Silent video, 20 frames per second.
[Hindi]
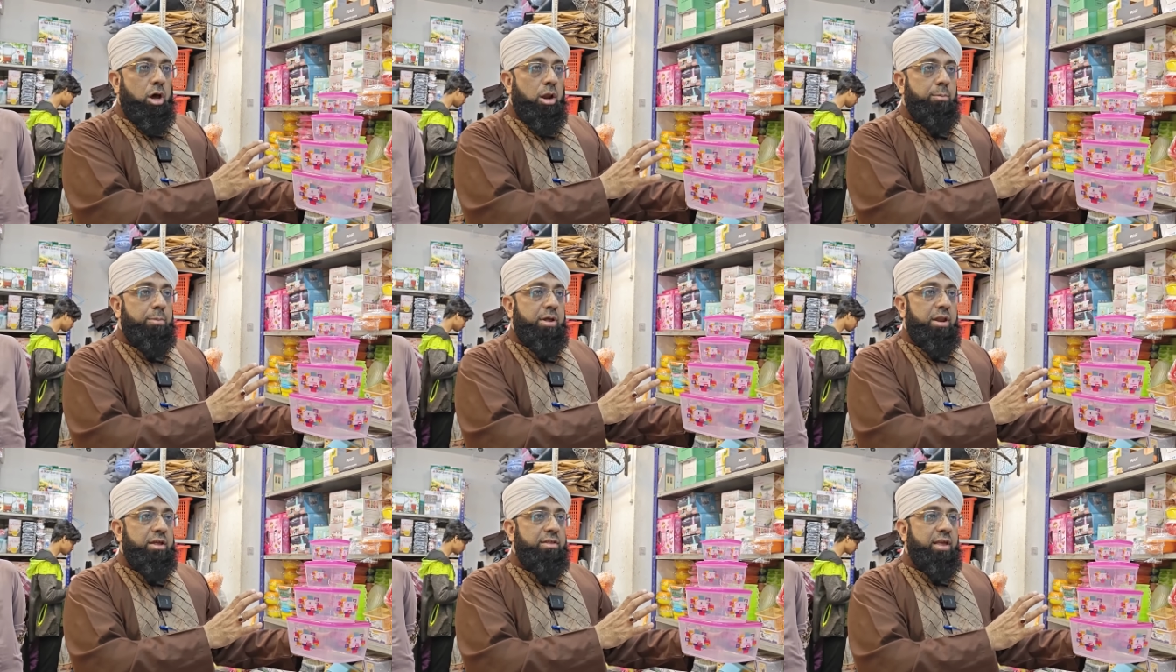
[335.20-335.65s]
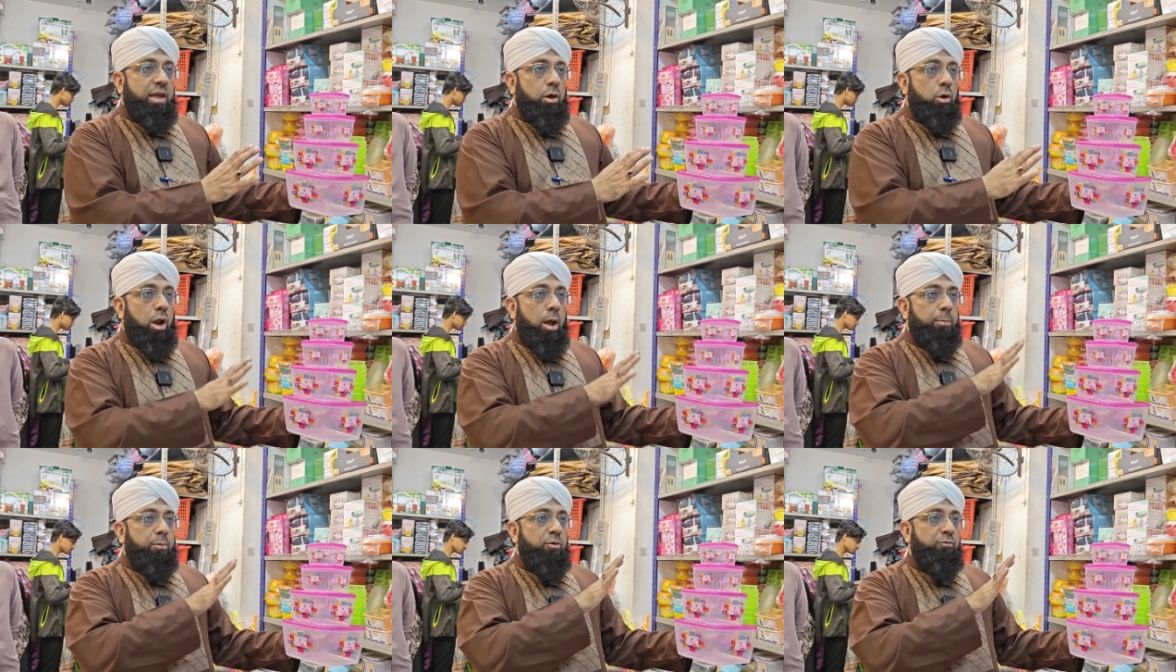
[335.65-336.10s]
होकर भी रह
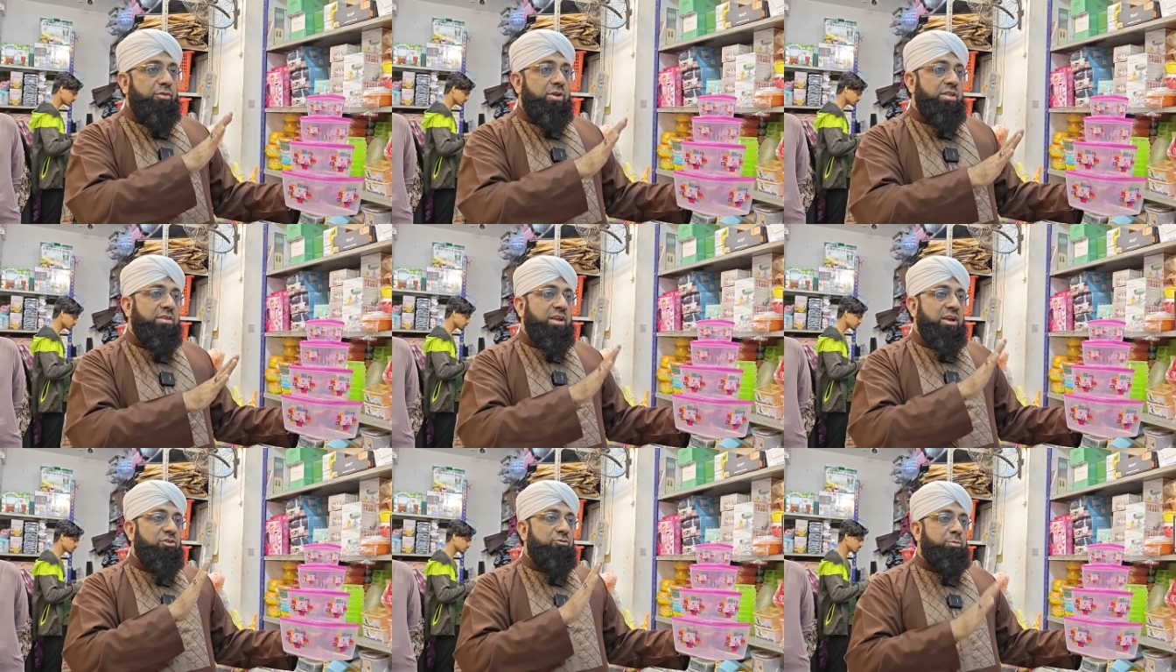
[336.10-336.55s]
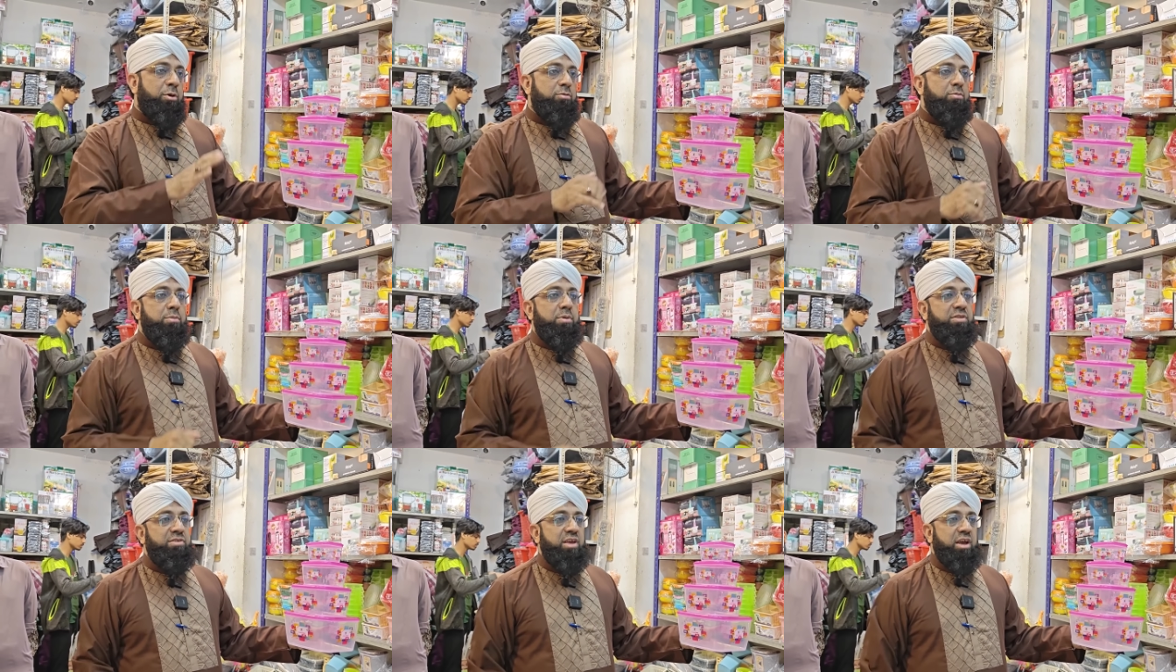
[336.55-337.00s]
जाएंगे और आपके फ्रिज का स्पेस
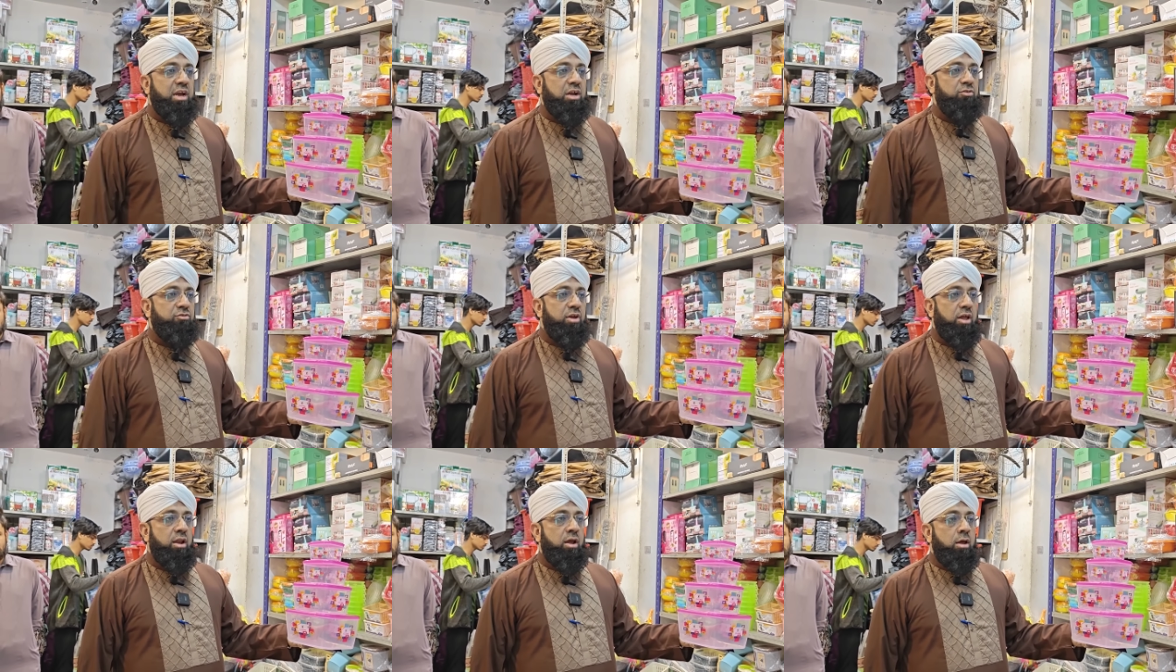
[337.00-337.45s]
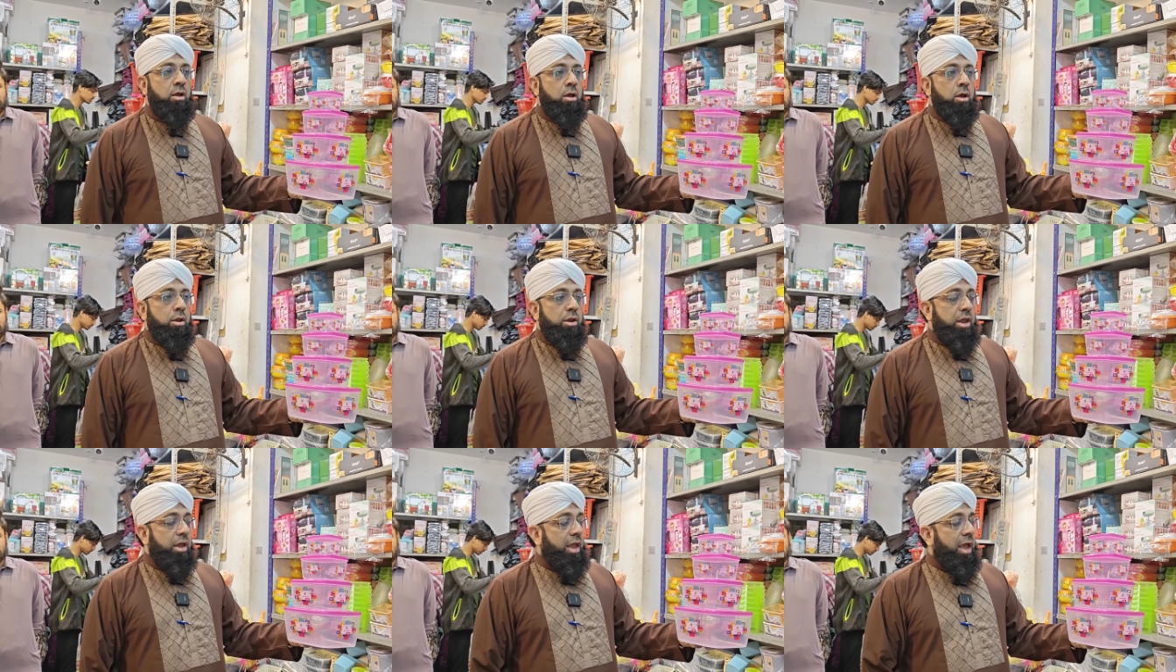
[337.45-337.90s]
भी बच जाएगा इन
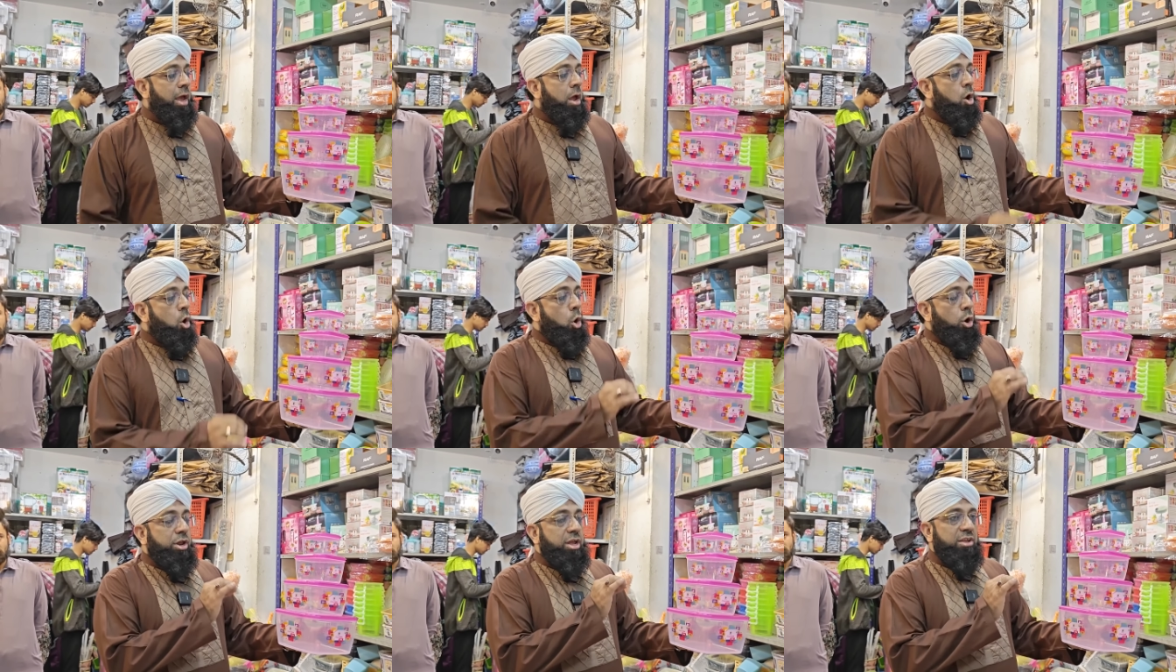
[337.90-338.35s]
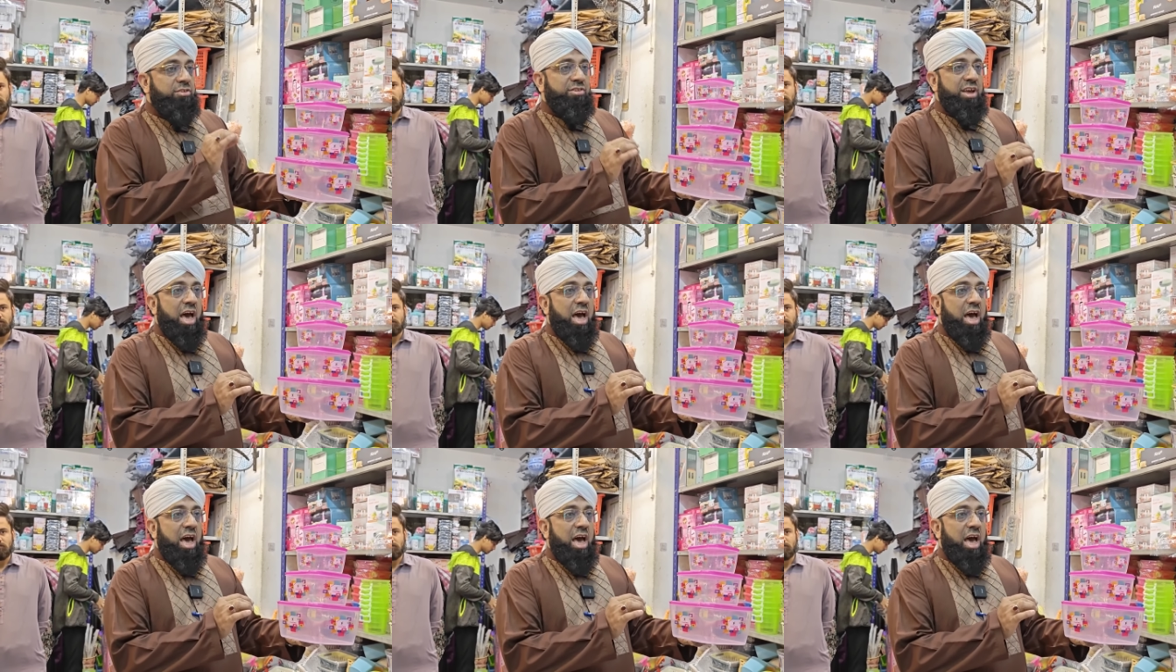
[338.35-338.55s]
ठीक है और ये